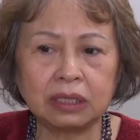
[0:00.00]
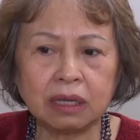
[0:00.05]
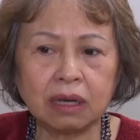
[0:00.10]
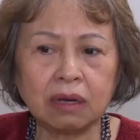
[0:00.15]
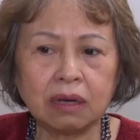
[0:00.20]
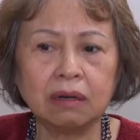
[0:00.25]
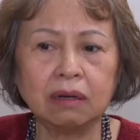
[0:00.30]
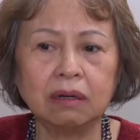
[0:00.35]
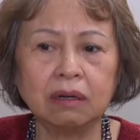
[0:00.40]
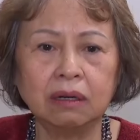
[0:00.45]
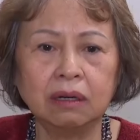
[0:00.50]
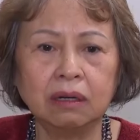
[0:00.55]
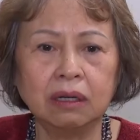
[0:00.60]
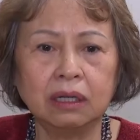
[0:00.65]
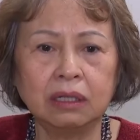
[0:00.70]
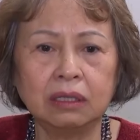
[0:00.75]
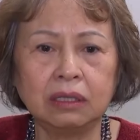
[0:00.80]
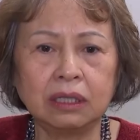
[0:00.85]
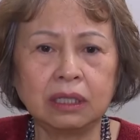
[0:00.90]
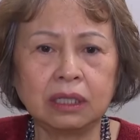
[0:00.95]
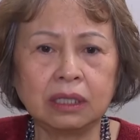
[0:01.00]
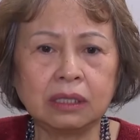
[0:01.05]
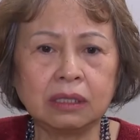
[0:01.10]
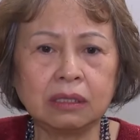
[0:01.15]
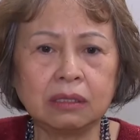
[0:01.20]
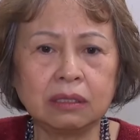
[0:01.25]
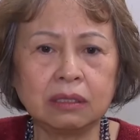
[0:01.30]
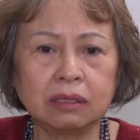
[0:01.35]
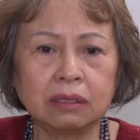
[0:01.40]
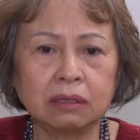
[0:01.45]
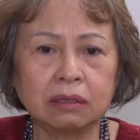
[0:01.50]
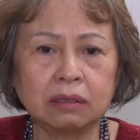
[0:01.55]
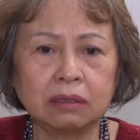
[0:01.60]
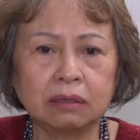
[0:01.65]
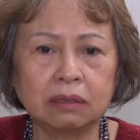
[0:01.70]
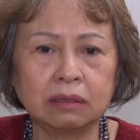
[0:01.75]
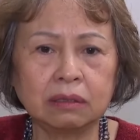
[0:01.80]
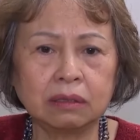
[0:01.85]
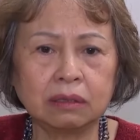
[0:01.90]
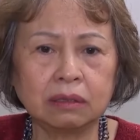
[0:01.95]
nhờ những cái sự
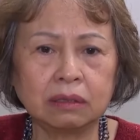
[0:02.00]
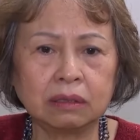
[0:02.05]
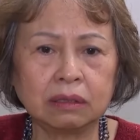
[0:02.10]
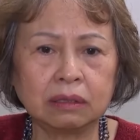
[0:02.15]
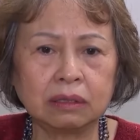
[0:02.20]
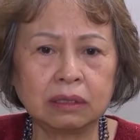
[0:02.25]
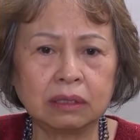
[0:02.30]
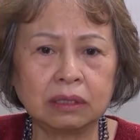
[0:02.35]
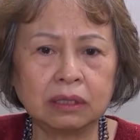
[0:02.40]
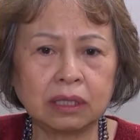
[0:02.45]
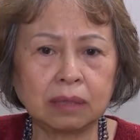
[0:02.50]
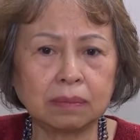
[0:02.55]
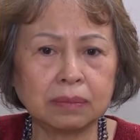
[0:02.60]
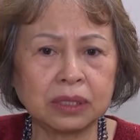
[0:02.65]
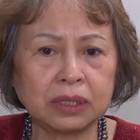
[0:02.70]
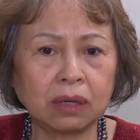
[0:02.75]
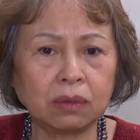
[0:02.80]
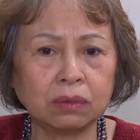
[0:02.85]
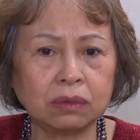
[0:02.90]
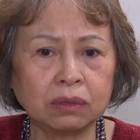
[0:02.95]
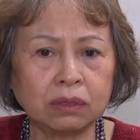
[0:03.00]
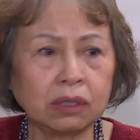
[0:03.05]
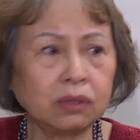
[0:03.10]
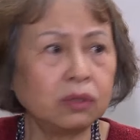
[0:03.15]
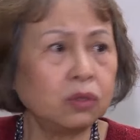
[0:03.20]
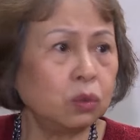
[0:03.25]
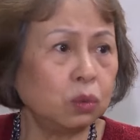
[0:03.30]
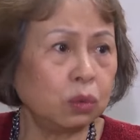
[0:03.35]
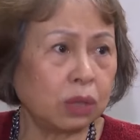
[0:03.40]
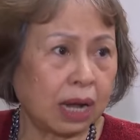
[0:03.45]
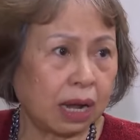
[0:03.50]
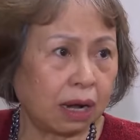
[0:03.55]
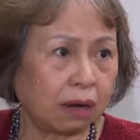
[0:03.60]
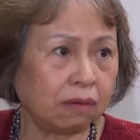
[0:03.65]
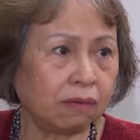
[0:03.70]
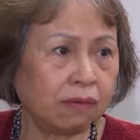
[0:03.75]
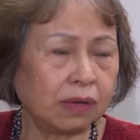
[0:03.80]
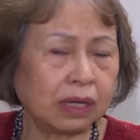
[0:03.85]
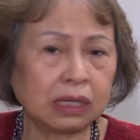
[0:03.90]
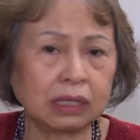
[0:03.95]
ừ, chăm sóc rất chu
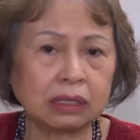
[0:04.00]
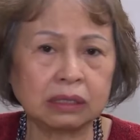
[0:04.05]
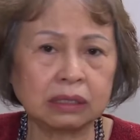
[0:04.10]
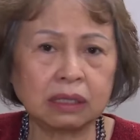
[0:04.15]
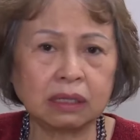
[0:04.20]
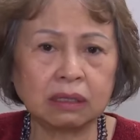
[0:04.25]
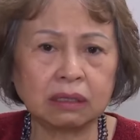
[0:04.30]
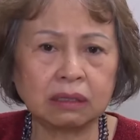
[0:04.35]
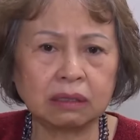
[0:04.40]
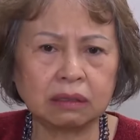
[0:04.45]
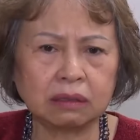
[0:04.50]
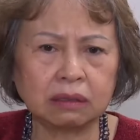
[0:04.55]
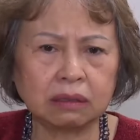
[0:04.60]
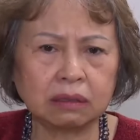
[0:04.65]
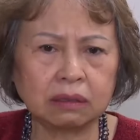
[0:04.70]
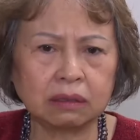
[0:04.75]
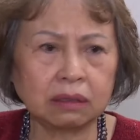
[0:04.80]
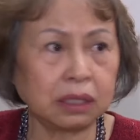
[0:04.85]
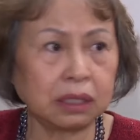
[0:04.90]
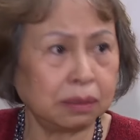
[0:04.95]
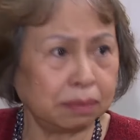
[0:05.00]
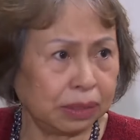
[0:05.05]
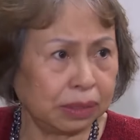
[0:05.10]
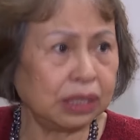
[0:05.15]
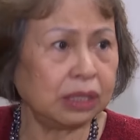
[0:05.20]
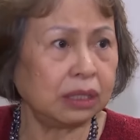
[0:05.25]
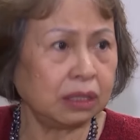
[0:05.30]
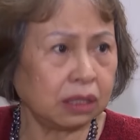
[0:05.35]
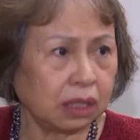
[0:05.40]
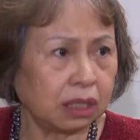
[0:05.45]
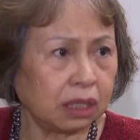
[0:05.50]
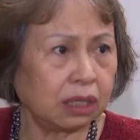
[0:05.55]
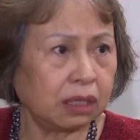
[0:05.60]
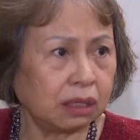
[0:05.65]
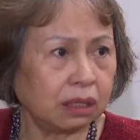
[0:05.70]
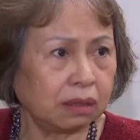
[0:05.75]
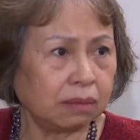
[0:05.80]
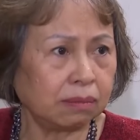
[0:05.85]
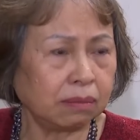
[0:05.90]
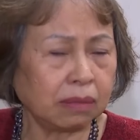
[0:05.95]
đáo và rất tỉ mỉ như thế
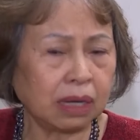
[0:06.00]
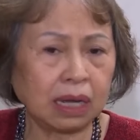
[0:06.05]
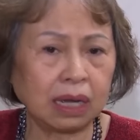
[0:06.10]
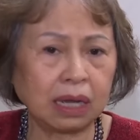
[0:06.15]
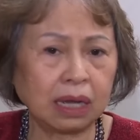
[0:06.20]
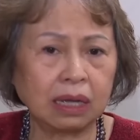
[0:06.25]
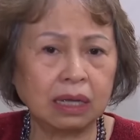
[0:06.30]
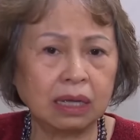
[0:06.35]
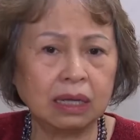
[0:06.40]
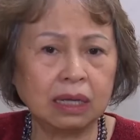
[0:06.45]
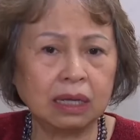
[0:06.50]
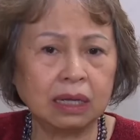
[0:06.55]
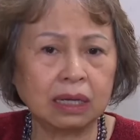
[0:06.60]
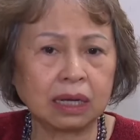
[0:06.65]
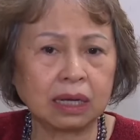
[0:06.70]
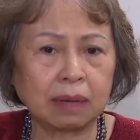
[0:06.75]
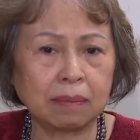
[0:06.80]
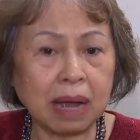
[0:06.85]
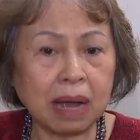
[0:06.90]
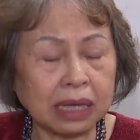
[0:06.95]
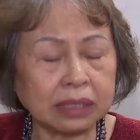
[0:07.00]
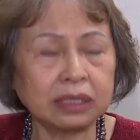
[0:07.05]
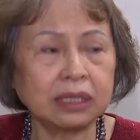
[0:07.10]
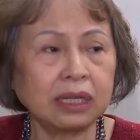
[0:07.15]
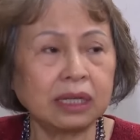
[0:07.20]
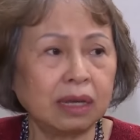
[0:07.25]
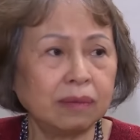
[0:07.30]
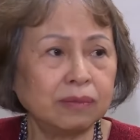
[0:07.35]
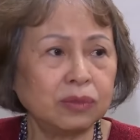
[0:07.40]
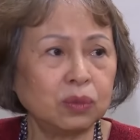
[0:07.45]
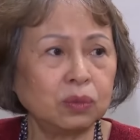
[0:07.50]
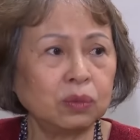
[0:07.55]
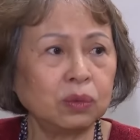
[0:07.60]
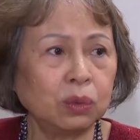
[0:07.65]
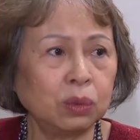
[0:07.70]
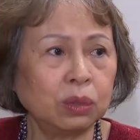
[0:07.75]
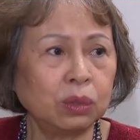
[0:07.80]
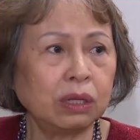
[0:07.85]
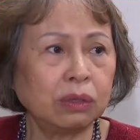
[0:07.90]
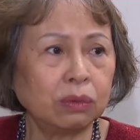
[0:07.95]
mà cả ba chị em chúng
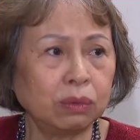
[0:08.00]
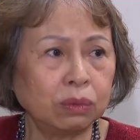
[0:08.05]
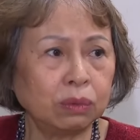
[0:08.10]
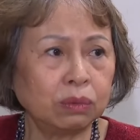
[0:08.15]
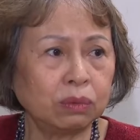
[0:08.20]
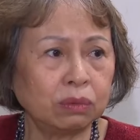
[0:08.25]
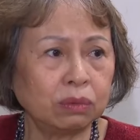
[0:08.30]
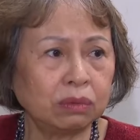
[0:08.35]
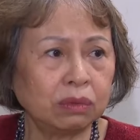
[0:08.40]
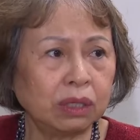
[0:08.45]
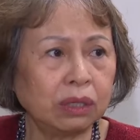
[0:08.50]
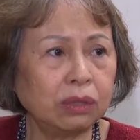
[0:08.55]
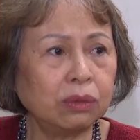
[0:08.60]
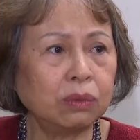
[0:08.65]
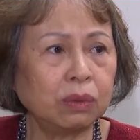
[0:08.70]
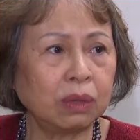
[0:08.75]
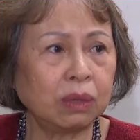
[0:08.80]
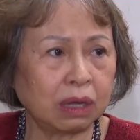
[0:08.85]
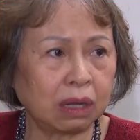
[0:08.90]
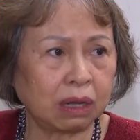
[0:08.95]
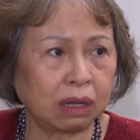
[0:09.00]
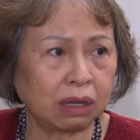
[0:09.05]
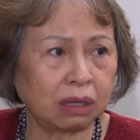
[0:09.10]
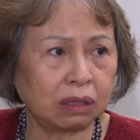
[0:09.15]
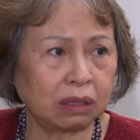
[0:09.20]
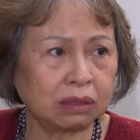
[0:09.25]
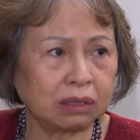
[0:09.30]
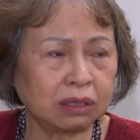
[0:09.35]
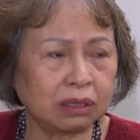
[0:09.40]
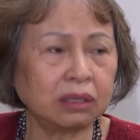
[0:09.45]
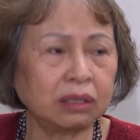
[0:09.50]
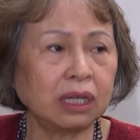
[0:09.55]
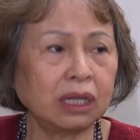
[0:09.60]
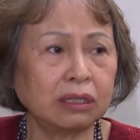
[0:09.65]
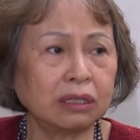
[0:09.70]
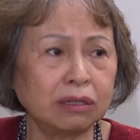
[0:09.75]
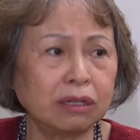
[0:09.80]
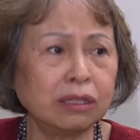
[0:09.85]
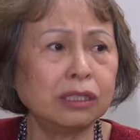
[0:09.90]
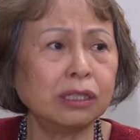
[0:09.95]
tôi đều đều là trở thành
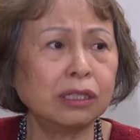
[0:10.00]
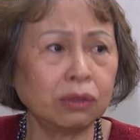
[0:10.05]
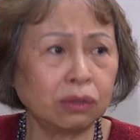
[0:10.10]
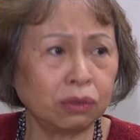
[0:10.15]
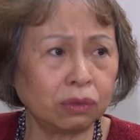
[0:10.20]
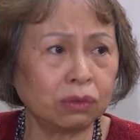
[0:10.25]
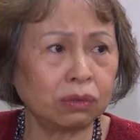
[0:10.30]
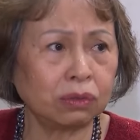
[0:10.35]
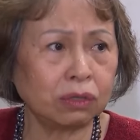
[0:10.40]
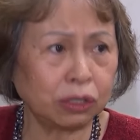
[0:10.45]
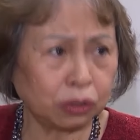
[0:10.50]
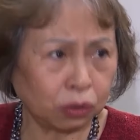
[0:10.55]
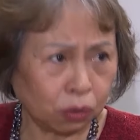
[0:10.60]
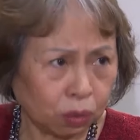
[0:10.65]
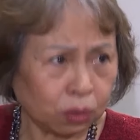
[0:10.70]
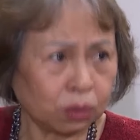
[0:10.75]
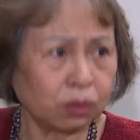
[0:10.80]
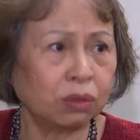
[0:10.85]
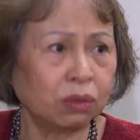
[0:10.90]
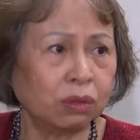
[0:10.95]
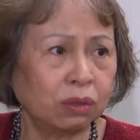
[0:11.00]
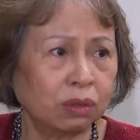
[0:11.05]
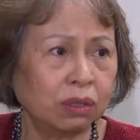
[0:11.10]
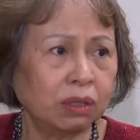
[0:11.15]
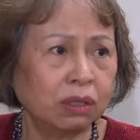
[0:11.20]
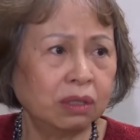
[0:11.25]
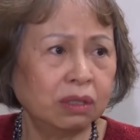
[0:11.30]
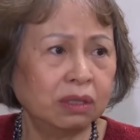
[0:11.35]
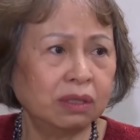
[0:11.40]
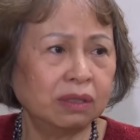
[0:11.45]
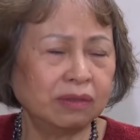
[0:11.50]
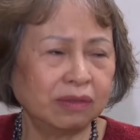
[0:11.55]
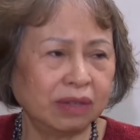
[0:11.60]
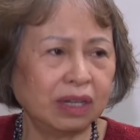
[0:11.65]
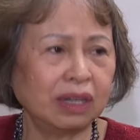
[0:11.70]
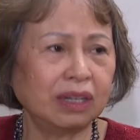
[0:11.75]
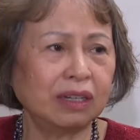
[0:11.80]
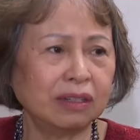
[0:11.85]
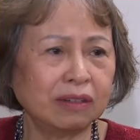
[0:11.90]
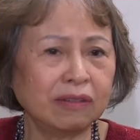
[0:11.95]
người rất người tốt
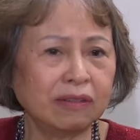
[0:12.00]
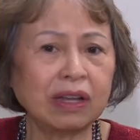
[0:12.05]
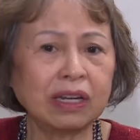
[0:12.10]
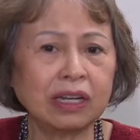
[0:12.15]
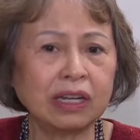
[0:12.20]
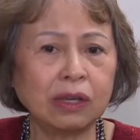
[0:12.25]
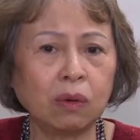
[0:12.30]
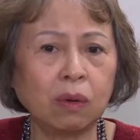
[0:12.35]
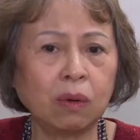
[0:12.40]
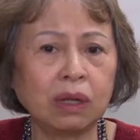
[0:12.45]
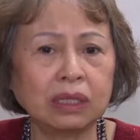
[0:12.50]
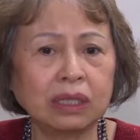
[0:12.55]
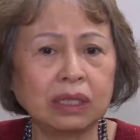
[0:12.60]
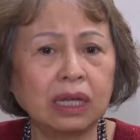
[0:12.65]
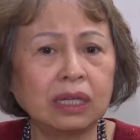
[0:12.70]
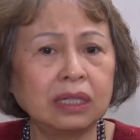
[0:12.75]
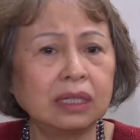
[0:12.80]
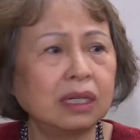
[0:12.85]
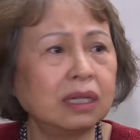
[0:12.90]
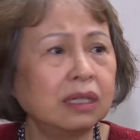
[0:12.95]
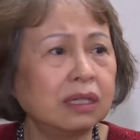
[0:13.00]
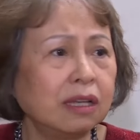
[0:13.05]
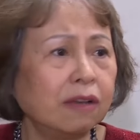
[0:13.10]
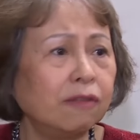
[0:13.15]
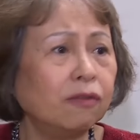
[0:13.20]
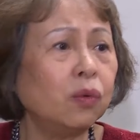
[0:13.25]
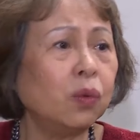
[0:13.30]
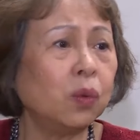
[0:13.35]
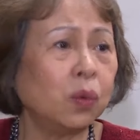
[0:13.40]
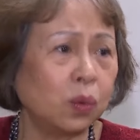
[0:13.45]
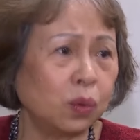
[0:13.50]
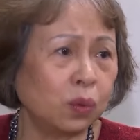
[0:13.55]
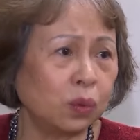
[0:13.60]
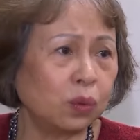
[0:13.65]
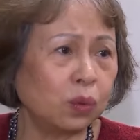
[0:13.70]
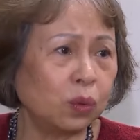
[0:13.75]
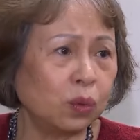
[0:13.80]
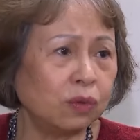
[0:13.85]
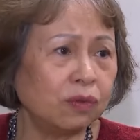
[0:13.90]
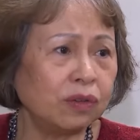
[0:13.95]
và đều hoàn thành các nghĩa vụ
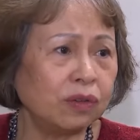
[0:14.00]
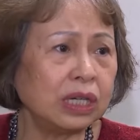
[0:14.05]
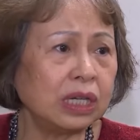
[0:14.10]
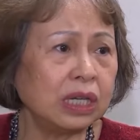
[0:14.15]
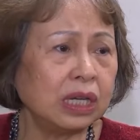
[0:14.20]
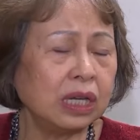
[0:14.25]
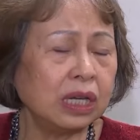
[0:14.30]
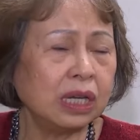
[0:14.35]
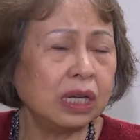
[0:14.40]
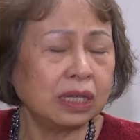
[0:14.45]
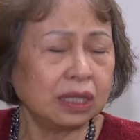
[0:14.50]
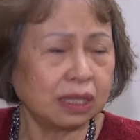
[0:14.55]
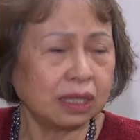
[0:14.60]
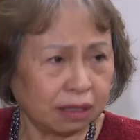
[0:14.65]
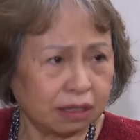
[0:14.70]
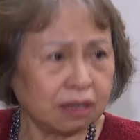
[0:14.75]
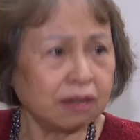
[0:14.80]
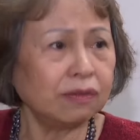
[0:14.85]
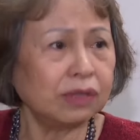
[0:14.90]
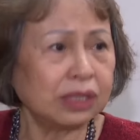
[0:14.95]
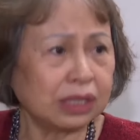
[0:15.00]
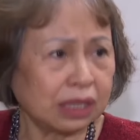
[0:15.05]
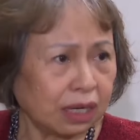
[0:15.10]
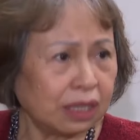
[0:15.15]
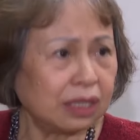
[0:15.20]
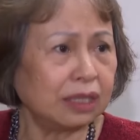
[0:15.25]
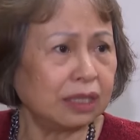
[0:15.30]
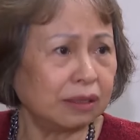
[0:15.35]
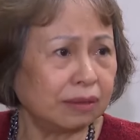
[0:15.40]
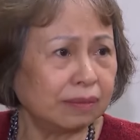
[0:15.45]
đối với nhà nước và gia đình